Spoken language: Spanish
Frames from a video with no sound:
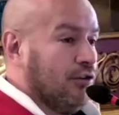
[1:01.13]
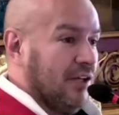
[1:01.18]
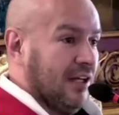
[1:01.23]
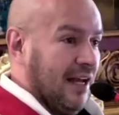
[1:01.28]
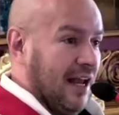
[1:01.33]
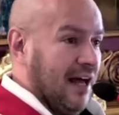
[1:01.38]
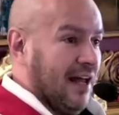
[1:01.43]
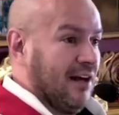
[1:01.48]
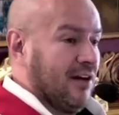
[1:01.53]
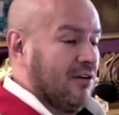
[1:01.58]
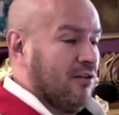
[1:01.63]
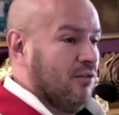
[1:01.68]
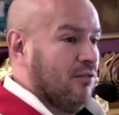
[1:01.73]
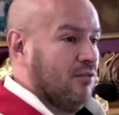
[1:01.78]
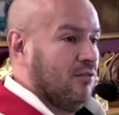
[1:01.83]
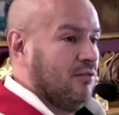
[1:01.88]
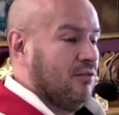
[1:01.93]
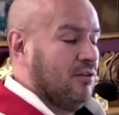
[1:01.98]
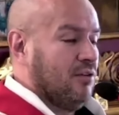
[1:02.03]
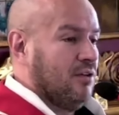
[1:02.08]
de largo.
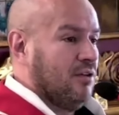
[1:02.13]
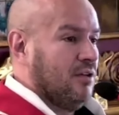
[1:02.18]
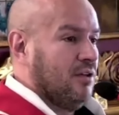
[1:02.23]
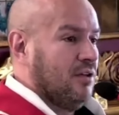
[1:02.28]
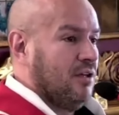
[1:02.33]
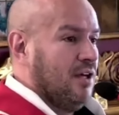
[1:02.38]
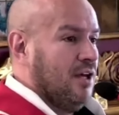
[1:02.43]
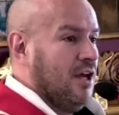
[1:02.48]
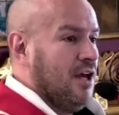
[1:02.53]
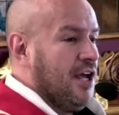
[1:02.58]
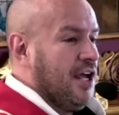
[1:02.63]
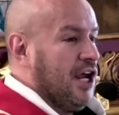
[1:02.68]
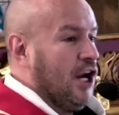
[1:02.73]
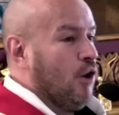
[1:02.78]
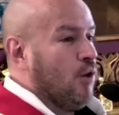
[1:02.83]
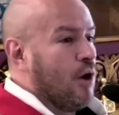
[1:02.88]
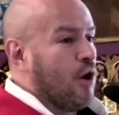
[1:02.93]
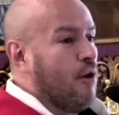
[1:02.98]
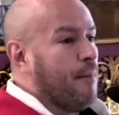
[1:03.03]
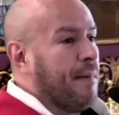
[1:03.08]
Y
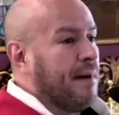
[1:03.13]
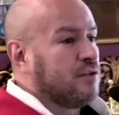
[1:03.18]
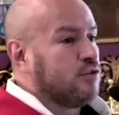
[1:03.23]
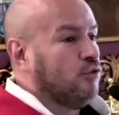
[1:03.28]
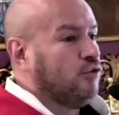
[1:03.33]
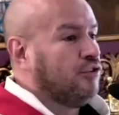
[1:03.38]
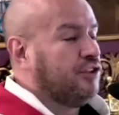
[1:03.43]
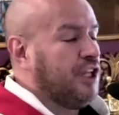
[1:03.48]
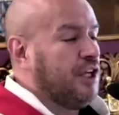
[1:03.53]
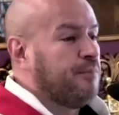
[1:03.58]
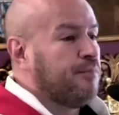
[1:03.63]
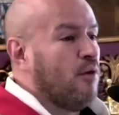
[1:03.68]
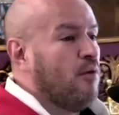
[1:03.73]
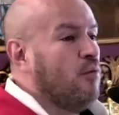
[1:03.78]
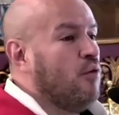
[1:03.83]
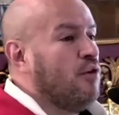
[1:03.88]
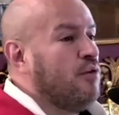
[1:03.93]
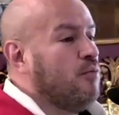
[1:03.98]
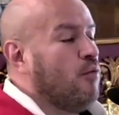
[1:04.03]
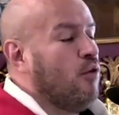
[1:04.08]
luego pasó un tipo
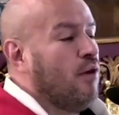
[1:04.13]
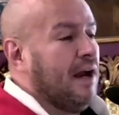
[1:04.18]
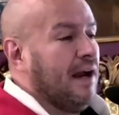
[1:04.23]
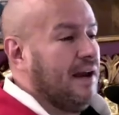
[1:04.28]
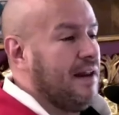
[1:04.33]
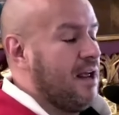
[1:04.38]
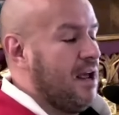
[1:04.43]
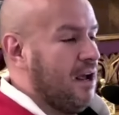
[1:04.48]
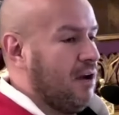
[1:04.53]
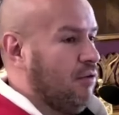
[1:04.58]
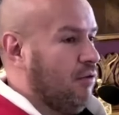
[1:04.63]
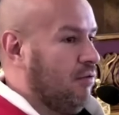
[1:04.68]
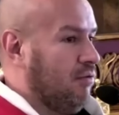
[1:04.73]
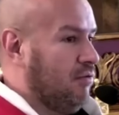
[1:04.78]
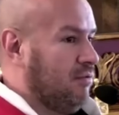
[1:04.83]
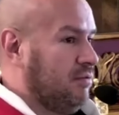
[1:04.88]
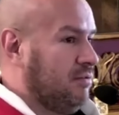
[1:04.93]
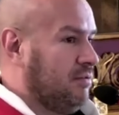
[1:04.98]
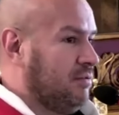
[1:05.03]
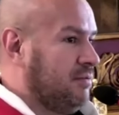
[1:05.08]
muy mujeriego
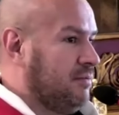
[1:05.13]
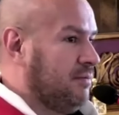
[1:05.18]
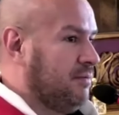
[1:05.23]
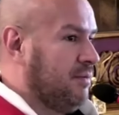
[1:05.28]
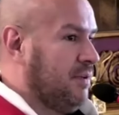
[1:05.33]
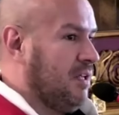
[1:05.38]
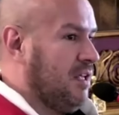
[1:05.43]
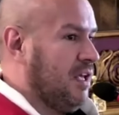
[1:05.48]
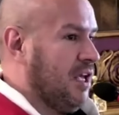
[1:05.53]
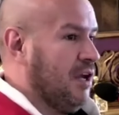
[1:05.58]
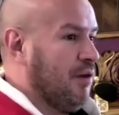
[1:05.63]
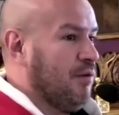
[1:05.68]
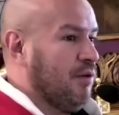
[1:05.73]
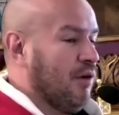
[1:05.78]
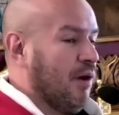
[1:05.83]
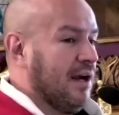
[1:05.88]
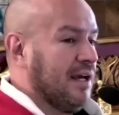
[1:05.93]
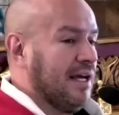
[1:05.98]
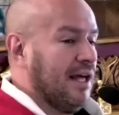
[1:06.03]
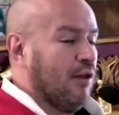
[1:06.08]
y
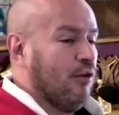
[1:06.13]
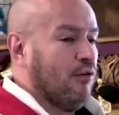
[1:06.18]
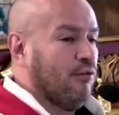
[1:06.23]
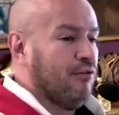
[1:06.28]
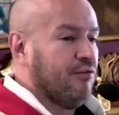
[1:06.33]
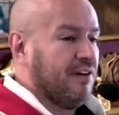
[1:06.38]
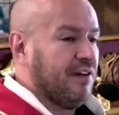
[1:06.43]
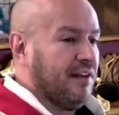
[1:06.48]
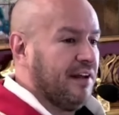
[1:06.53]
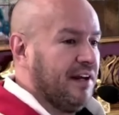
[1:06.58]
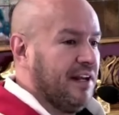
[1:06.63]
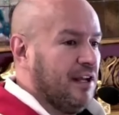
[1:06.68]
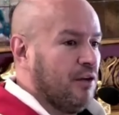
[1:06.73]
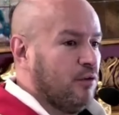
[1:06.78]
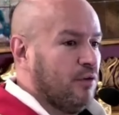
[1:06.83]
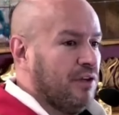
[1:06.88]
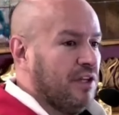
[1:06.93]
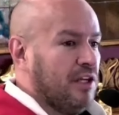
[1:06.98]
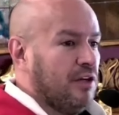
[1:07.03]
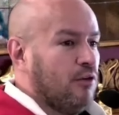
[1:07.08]
vio ahí a don
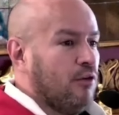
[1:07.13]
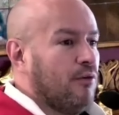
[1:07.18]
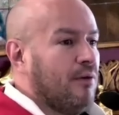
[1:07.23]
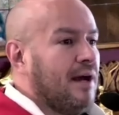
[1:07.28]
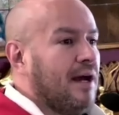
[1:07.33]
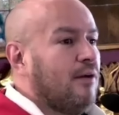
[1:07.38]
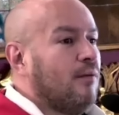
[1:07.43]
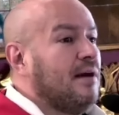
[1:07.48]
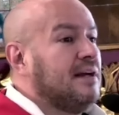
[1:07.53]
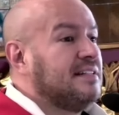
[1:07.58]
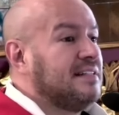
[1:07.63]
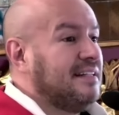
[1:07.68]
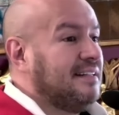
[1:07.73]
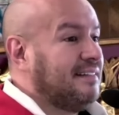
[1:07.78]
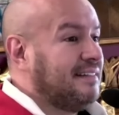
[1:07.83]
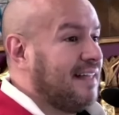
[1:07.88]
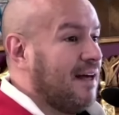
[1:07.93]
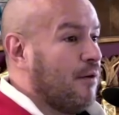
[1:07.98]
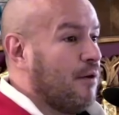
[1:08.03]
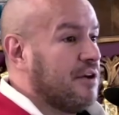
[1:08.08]
Federico y dijo, véalo ahí
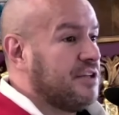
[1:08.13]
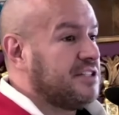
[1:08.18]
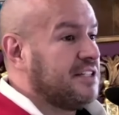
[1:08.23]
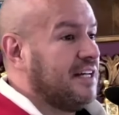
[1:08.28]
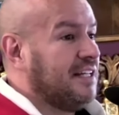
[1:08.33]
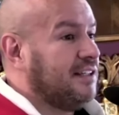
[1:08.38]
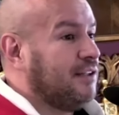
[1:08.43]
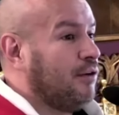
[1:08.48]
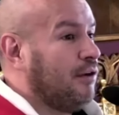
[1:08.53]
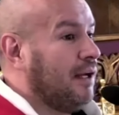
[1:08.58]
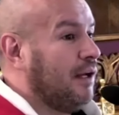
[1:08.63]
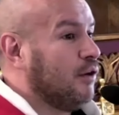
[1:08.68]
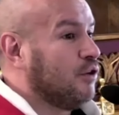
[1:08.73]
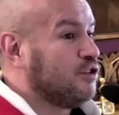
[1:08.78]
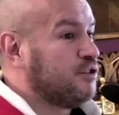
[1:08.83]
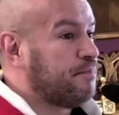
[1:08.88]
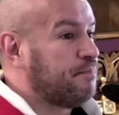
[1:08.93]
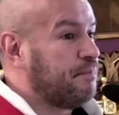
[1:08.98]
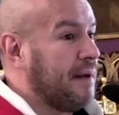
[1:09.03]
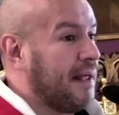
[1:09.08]
sentado echándole
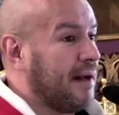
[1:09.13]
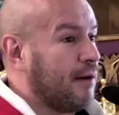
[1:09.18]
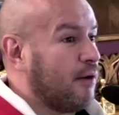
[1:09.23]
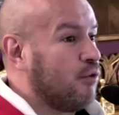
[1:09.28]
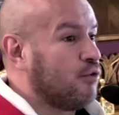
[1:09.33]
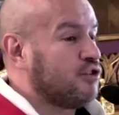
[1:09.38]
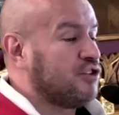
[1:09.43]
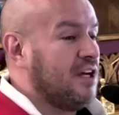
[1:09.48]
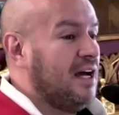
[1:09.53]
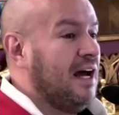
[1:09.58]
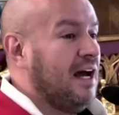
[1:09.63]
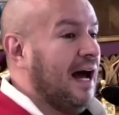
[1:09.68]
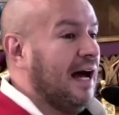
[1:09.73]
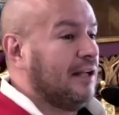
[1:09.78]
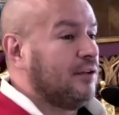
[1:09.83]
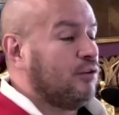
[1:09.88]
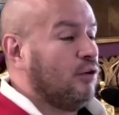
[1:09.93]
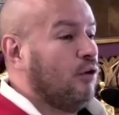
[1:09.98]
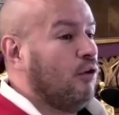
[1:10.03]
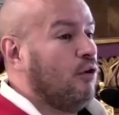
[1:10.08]
los perros a
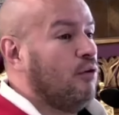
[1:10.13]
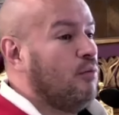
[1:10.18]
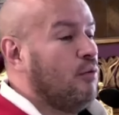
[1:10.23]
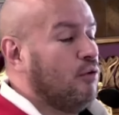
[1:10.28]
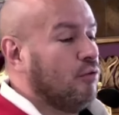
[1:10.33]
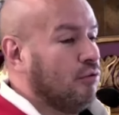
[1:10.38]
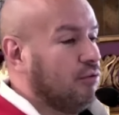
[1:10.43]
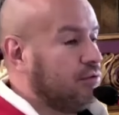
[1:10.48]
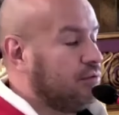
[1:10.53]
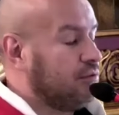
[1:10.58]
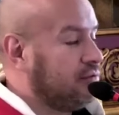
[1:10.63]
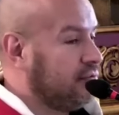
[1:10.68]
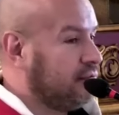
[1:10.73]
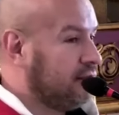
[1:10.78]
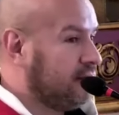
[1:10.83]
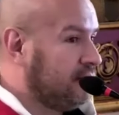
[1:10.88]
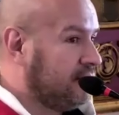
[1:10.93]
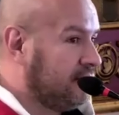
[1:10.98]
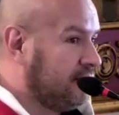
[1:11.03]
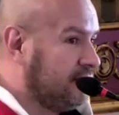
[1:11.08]
todo mundo.
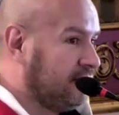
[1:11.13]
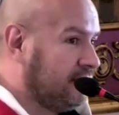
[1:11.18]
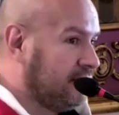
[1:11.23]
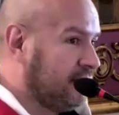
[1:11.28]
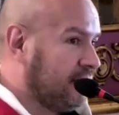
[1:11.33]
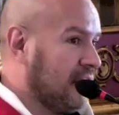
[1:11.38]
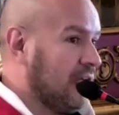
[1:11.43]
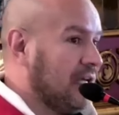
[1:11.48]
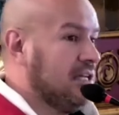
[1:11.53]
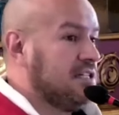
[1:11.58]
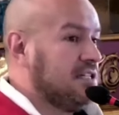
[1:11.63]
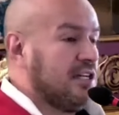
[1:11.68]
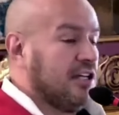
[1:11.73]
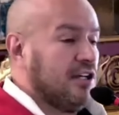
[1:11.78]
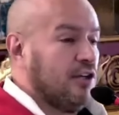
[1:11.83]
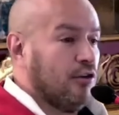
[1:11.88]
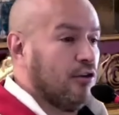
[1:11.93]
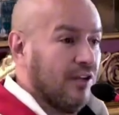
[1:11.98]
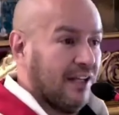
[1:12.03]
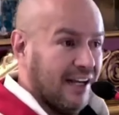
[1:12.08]
Y
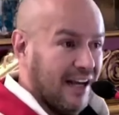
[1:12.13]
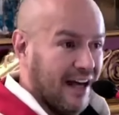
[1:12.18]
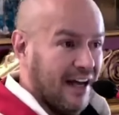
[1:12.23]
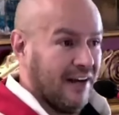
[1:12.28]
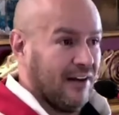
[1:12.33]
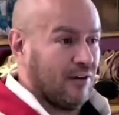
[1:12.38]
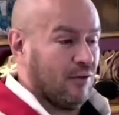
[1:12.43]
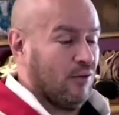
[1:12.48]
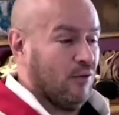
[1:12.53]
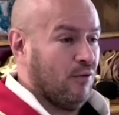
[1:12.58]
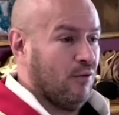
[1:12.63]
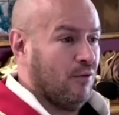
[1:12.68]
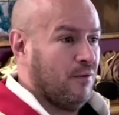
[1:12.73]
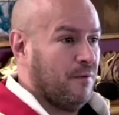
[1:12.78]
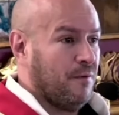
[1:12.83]
siguió de largo.